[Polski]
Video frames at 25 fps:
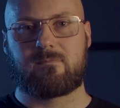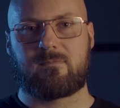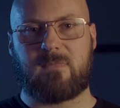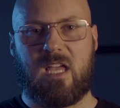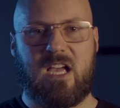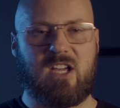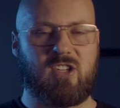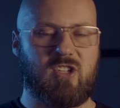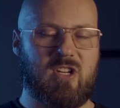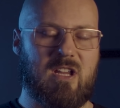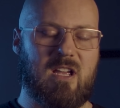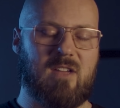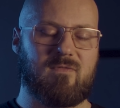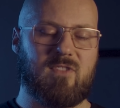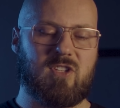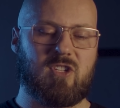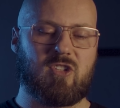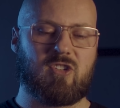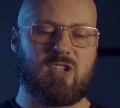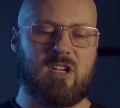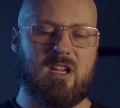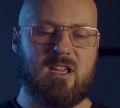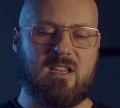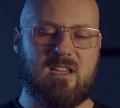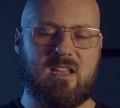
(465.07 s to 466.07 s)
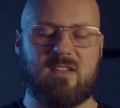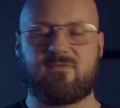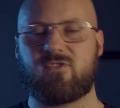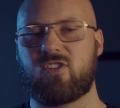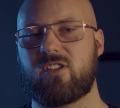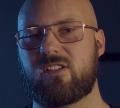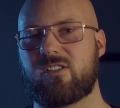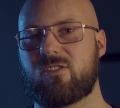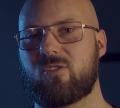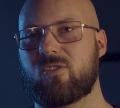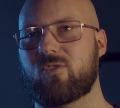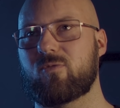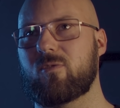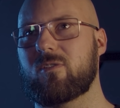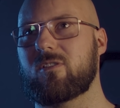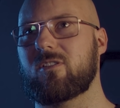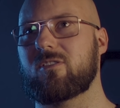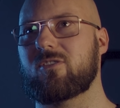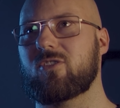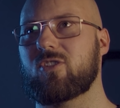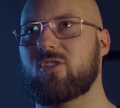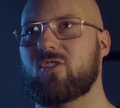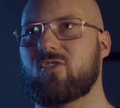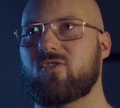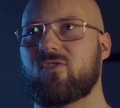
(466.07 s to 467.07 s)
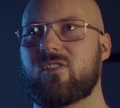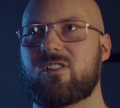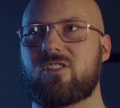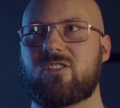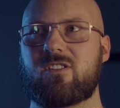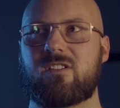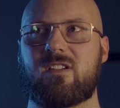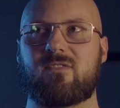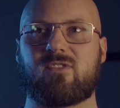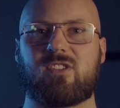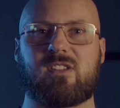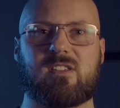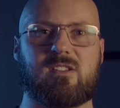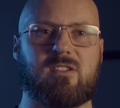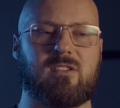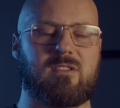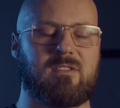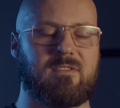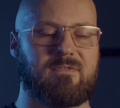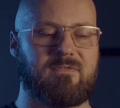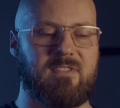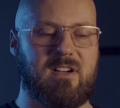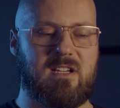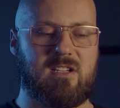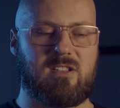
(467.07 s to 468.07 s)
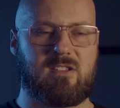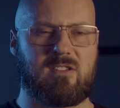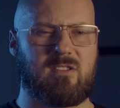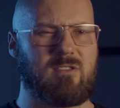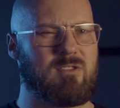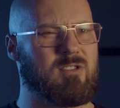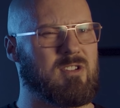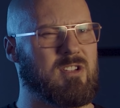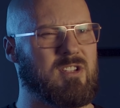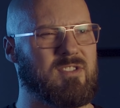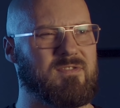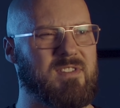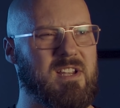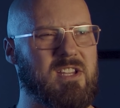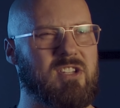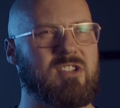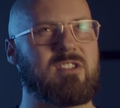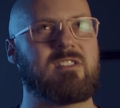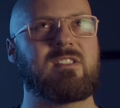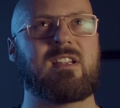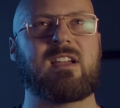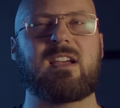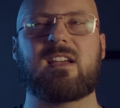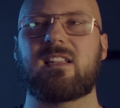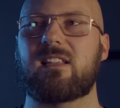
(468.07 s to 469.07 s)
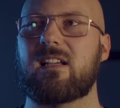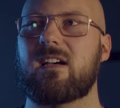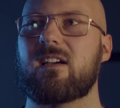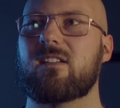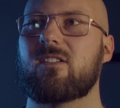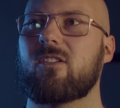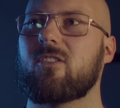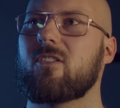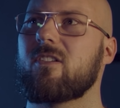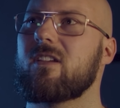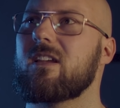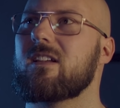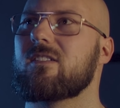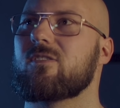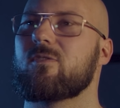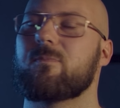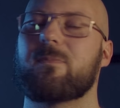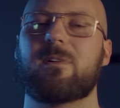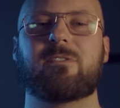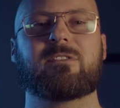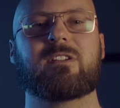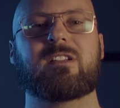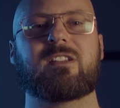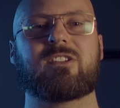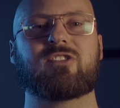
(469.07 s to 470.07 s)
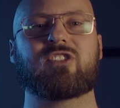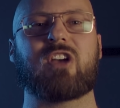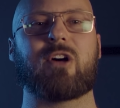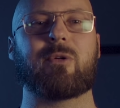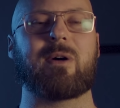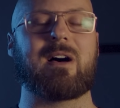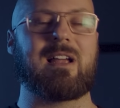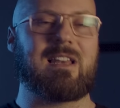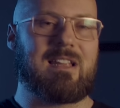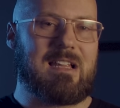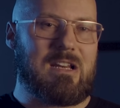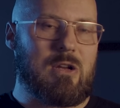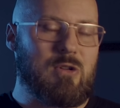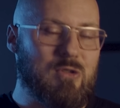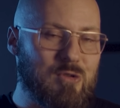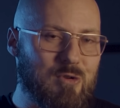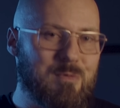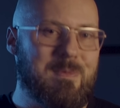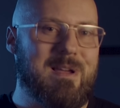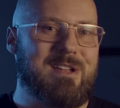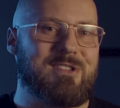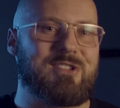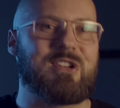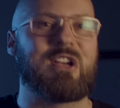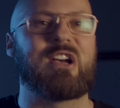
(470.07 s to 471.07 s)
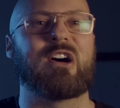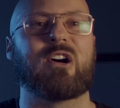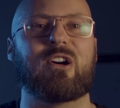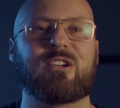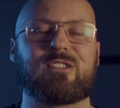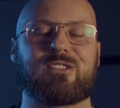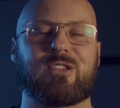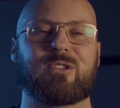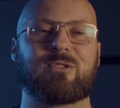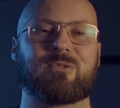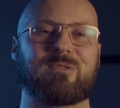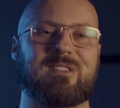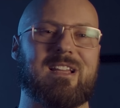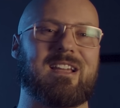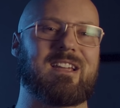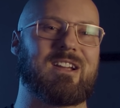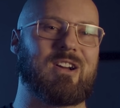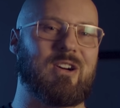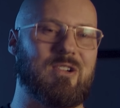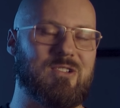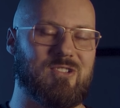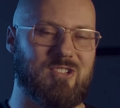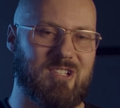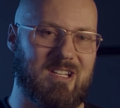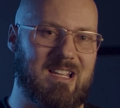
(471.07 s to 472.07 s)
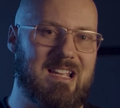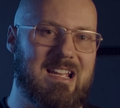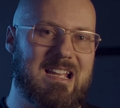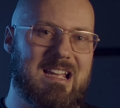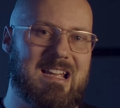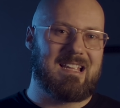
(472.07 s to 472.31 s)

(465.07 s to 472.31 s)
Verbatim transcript: Także jak widzicie, nie wszystko złoto co się świeci, nie wszystko twarz co się świeci, nie, ta analogia zupełnie nie działa, ale rozumiecie o co tutaj chodzi.